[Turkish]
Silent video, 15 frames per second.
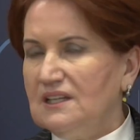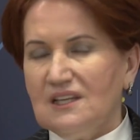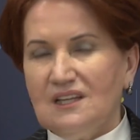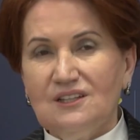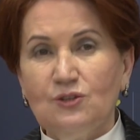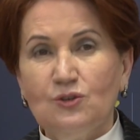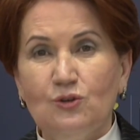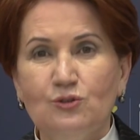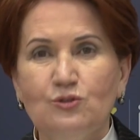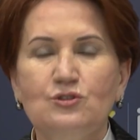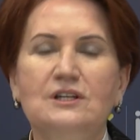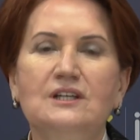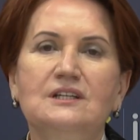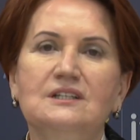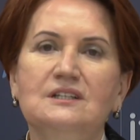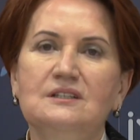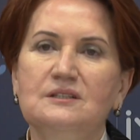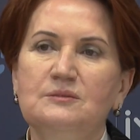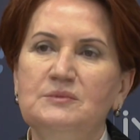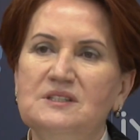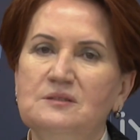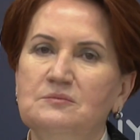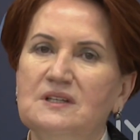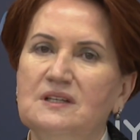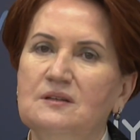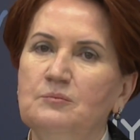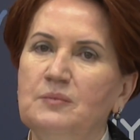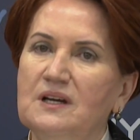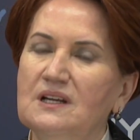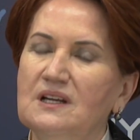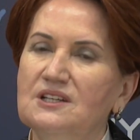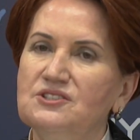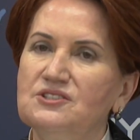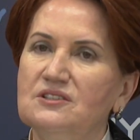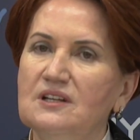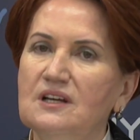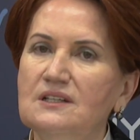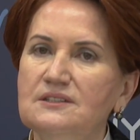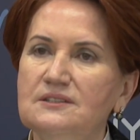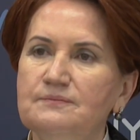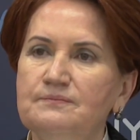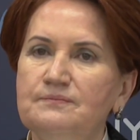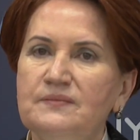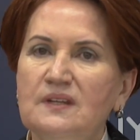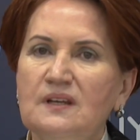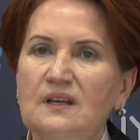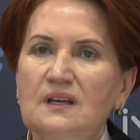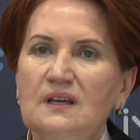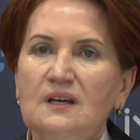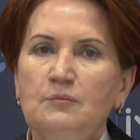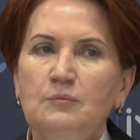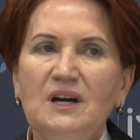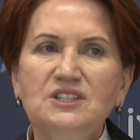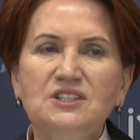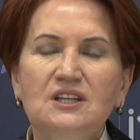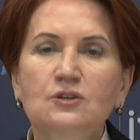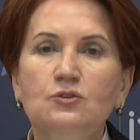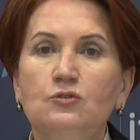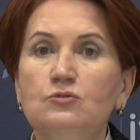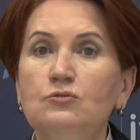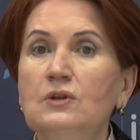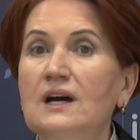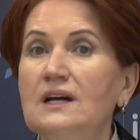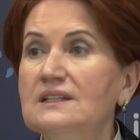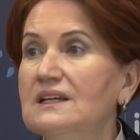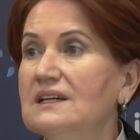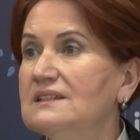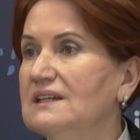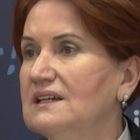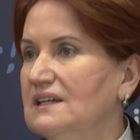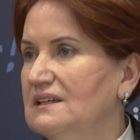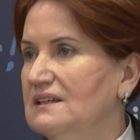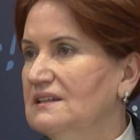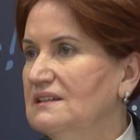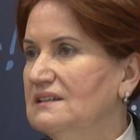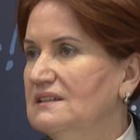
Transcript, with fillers: kendi görüşlerini bizimle paylaştılar. Başka konularda da